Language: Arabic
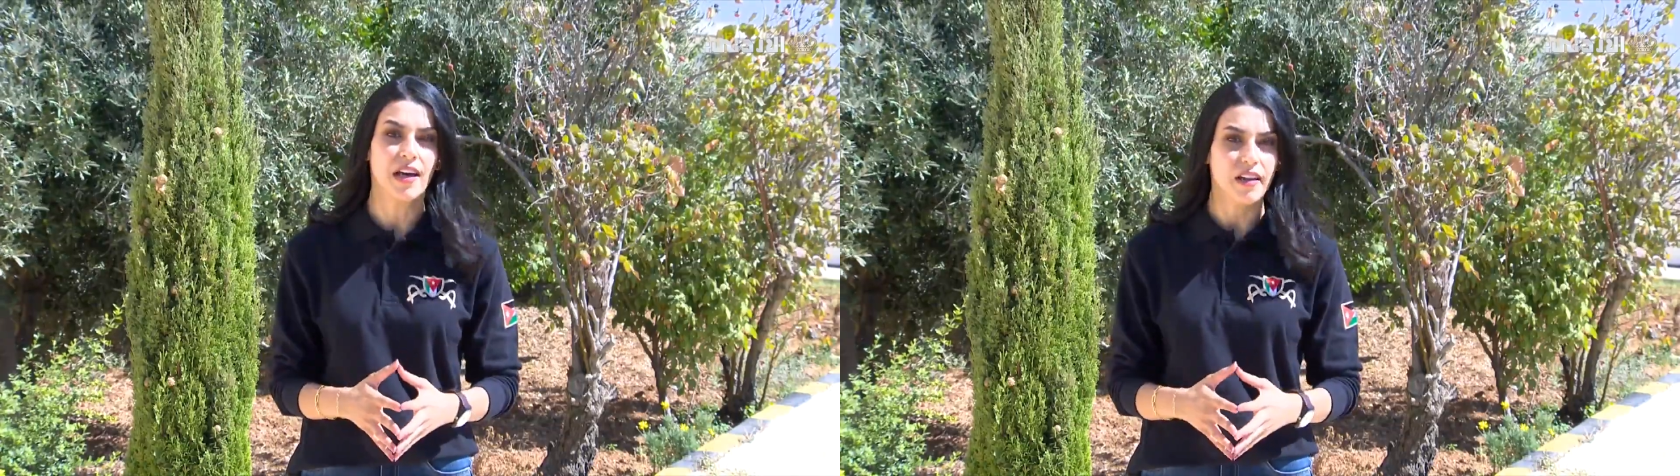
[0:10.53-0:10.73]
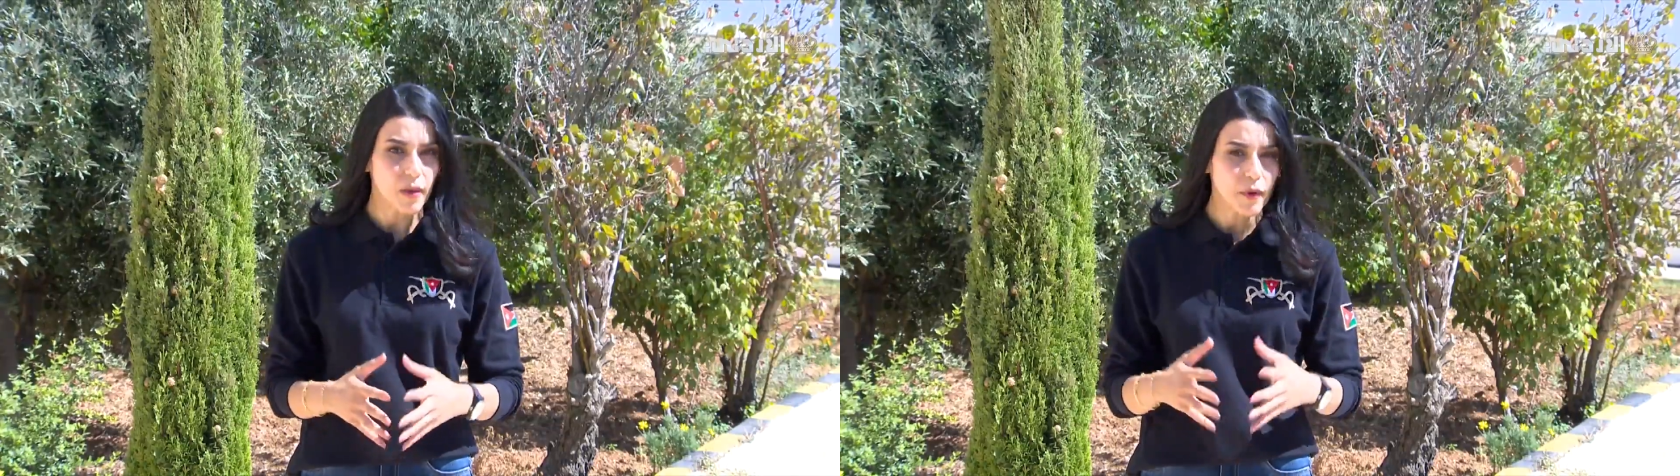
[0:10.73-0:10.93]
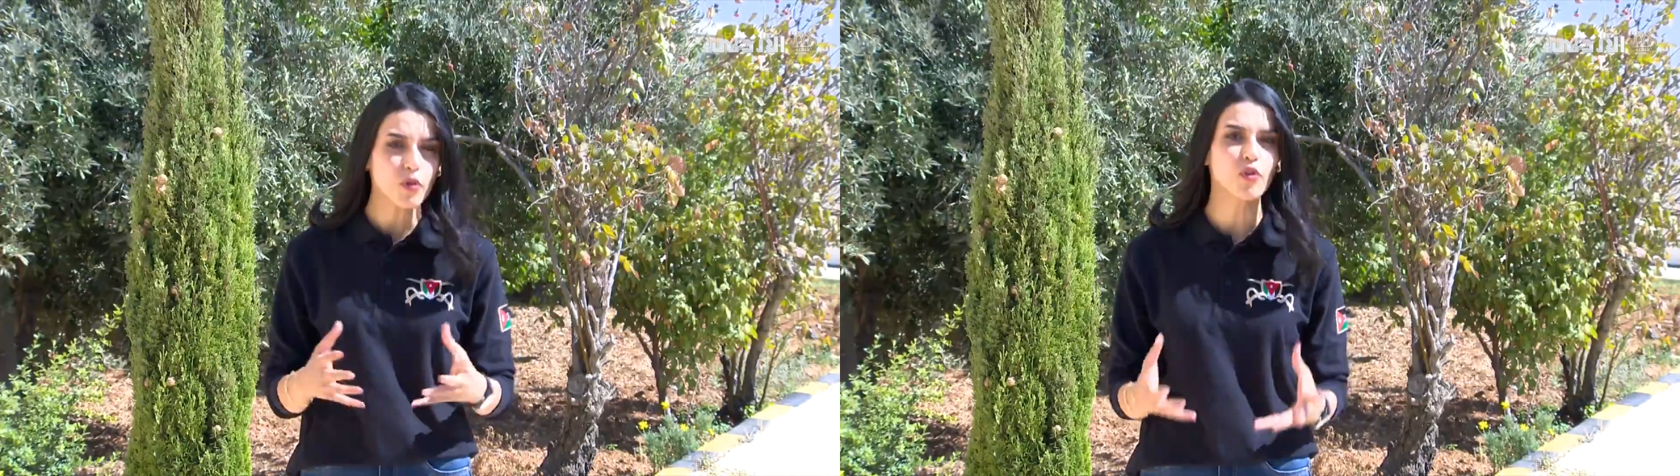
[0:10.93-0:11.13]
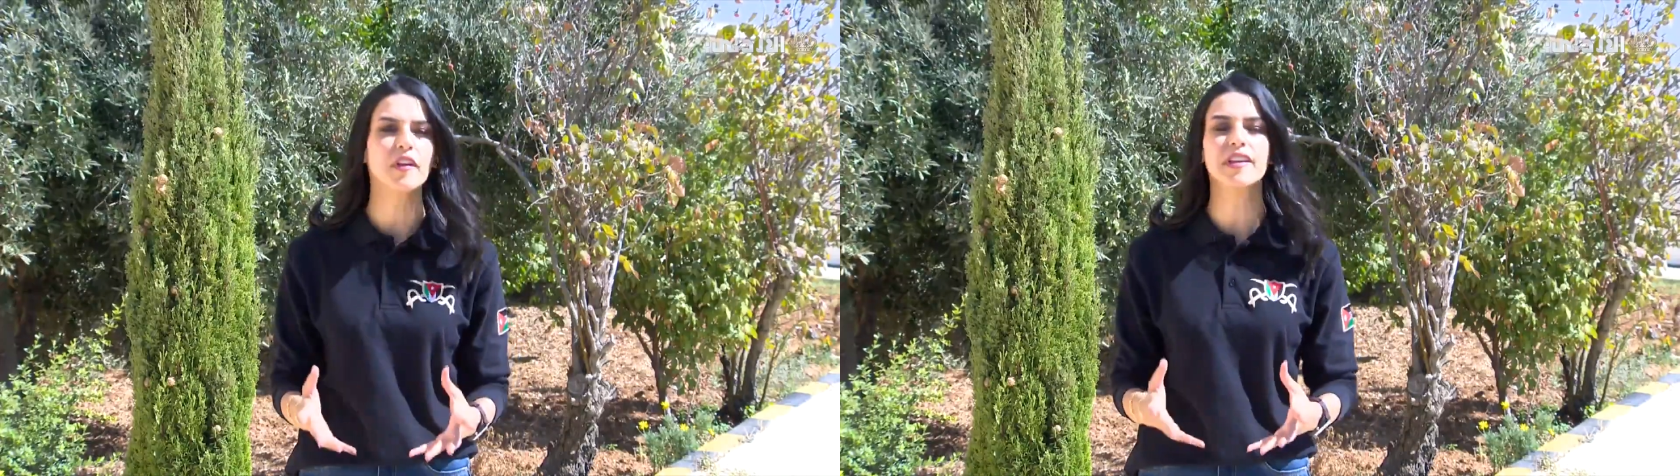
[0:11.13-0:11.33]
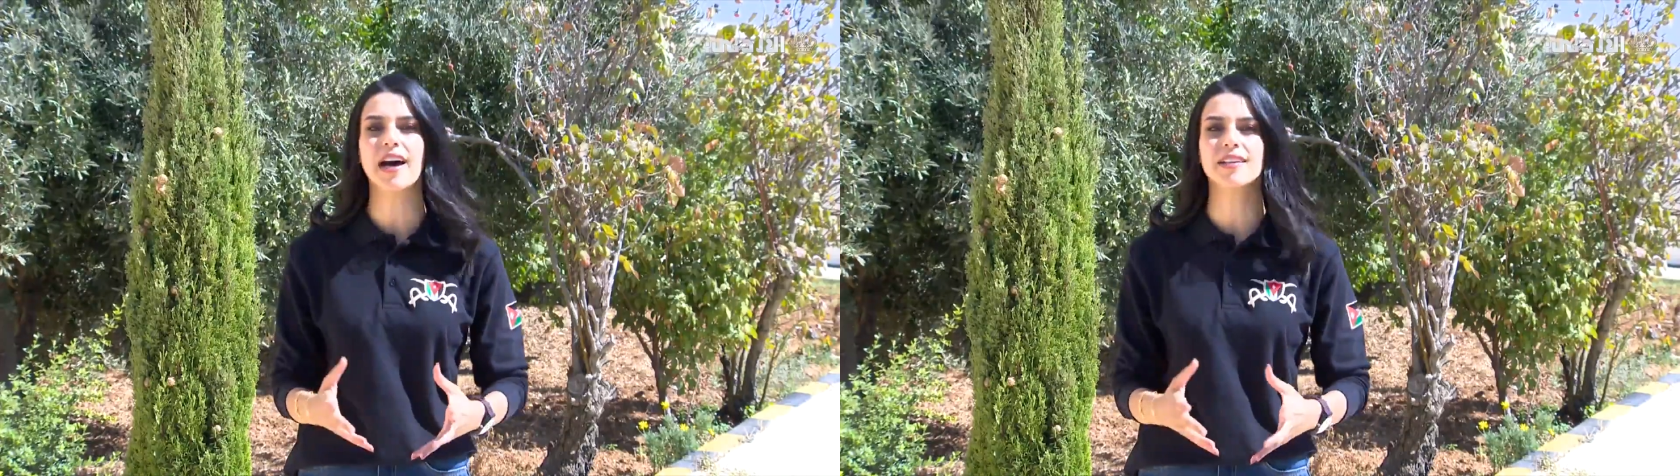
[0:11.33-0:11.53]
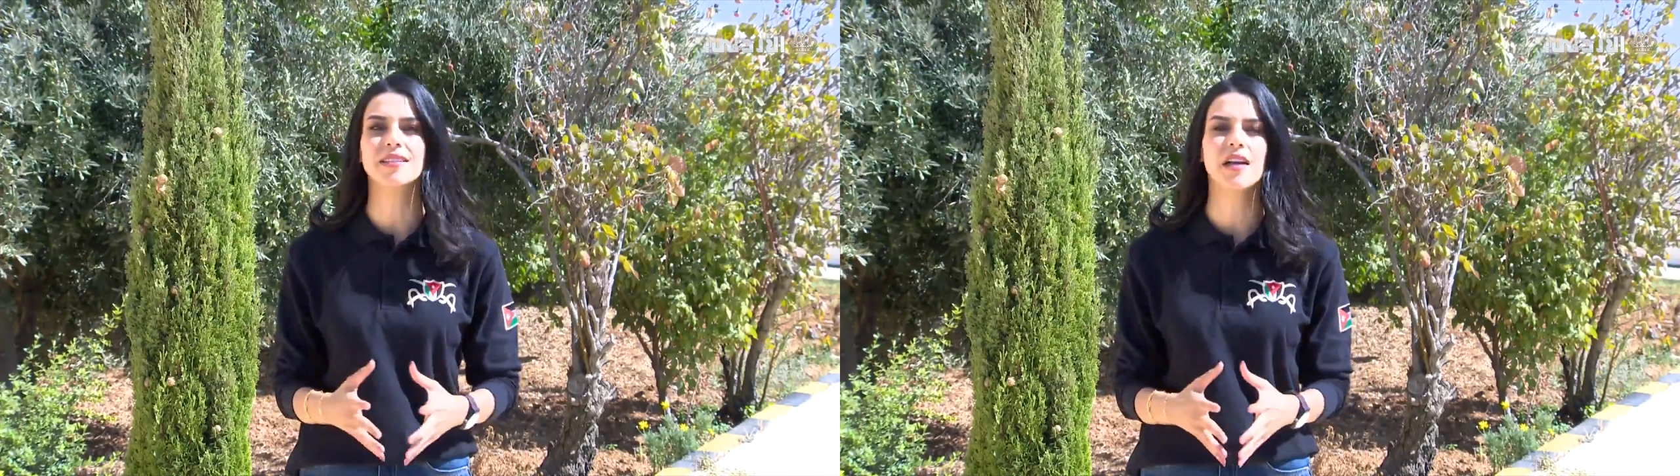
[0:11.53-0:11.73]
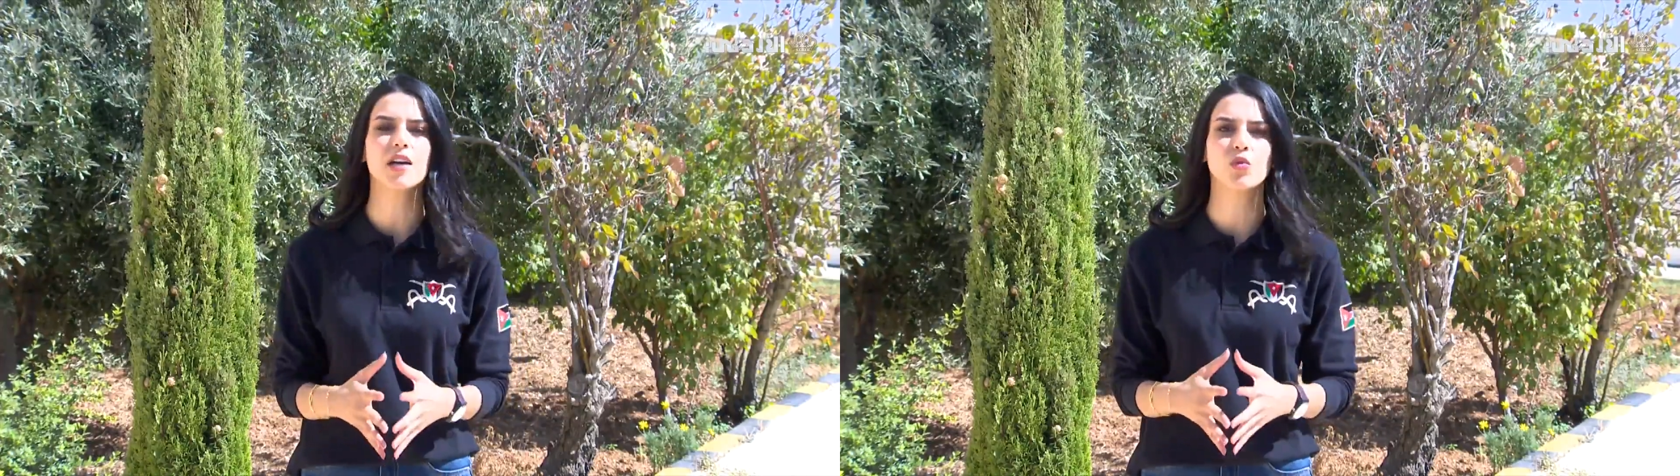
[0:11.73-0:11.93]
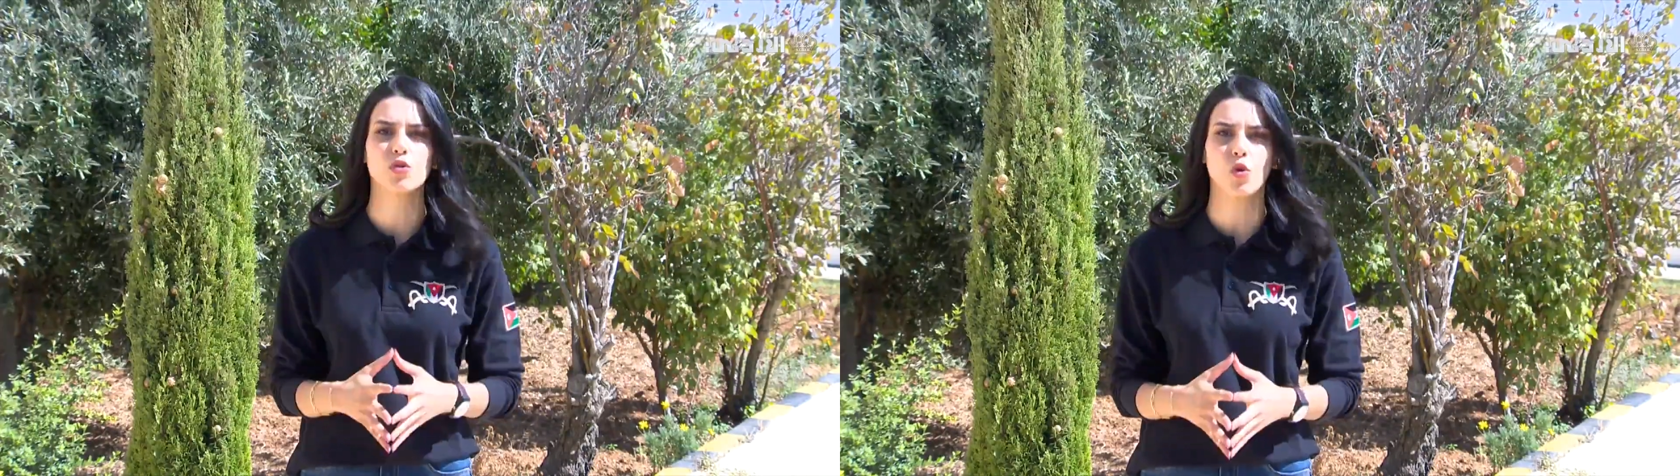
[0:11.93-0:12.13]
رغم أنه في
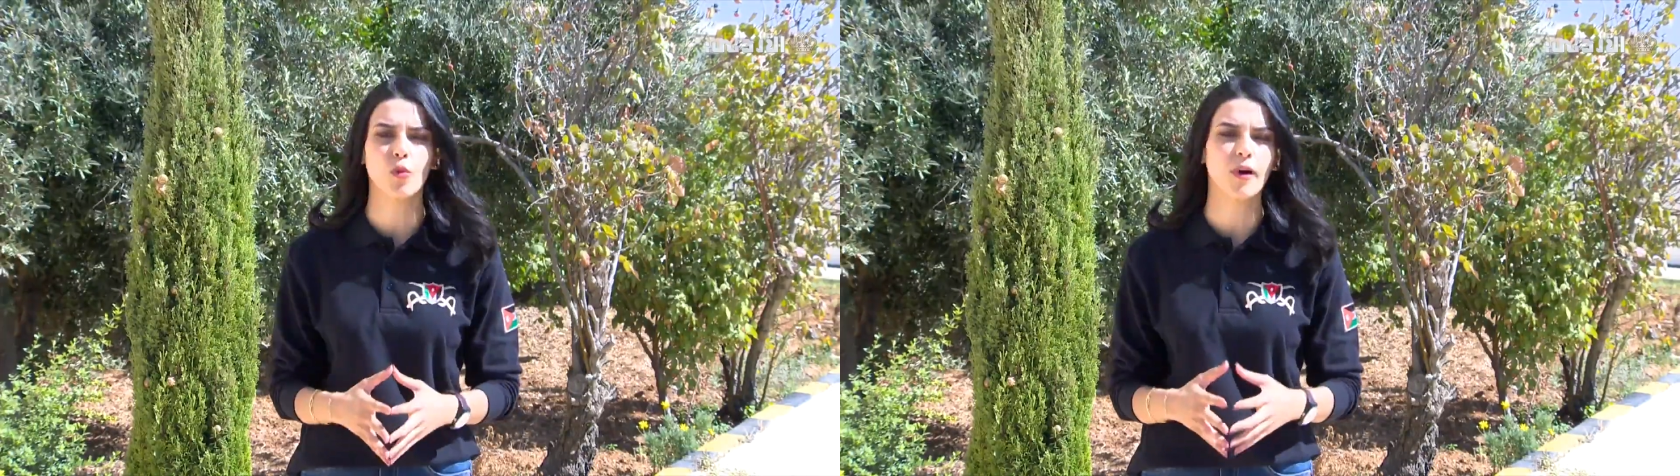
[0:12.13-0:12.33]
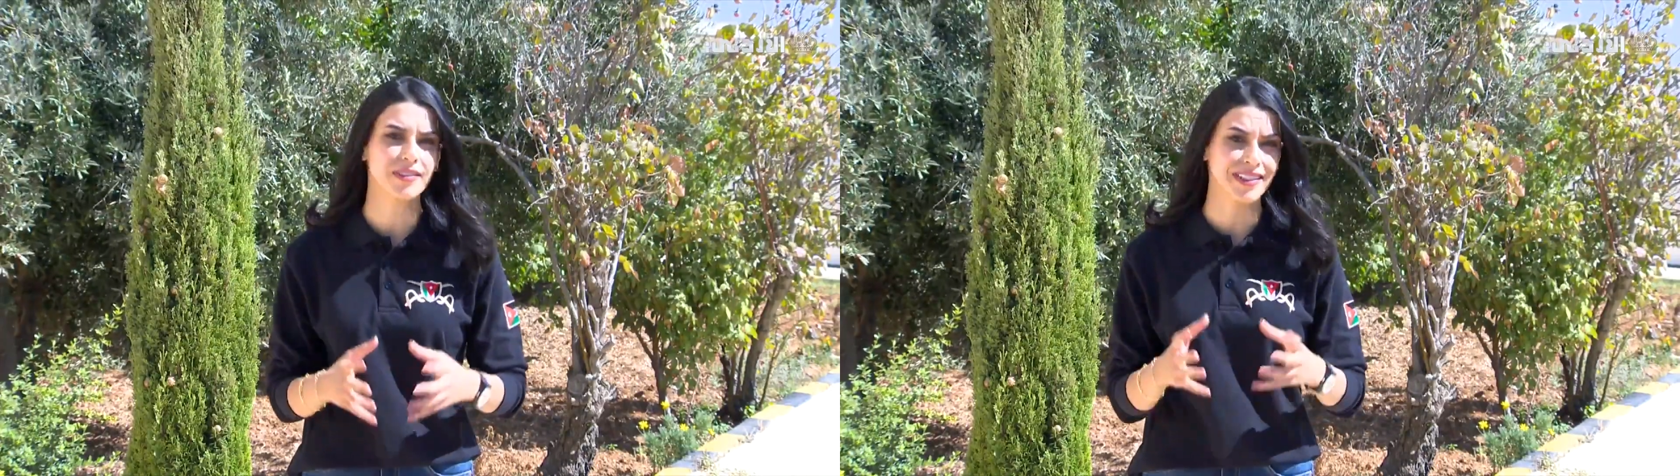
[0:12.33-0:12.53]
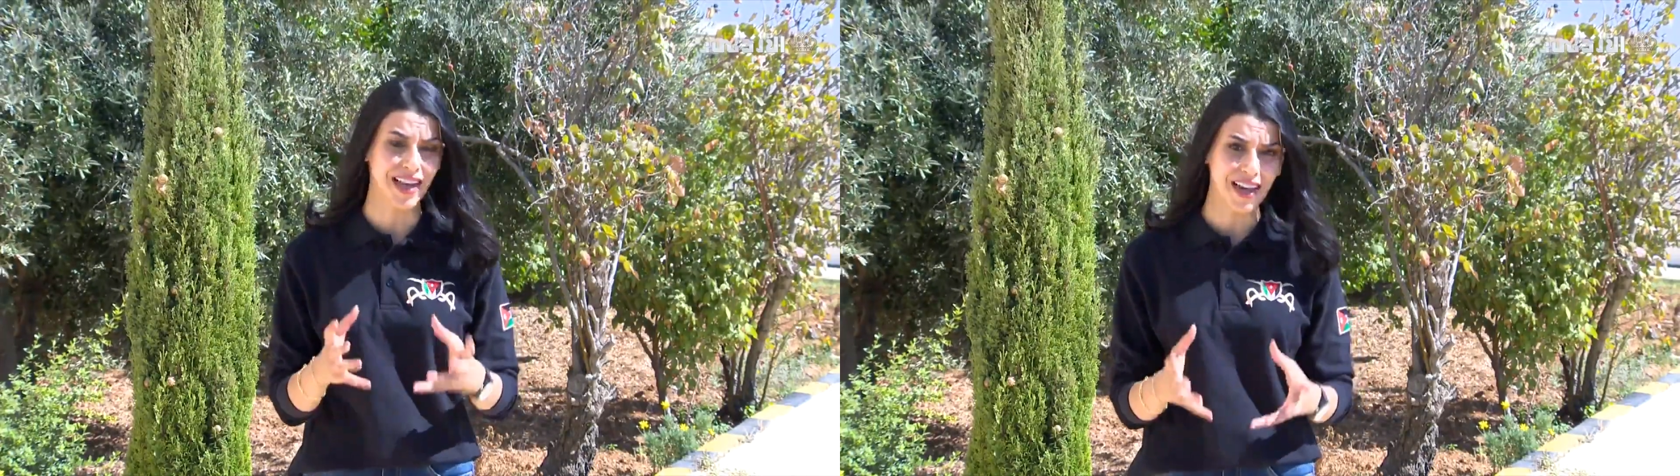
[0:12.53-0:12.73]
تحديات وصعوبات عند